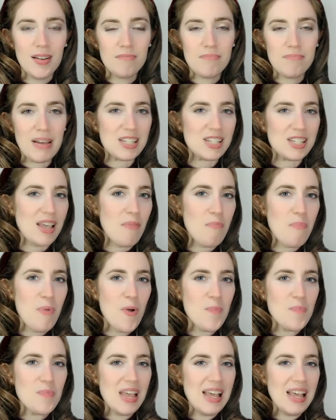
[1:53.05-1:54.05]
Per
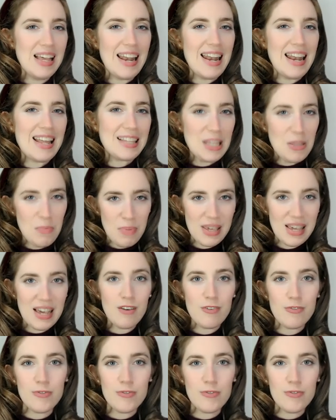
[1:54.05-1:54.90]
esempio, la tipica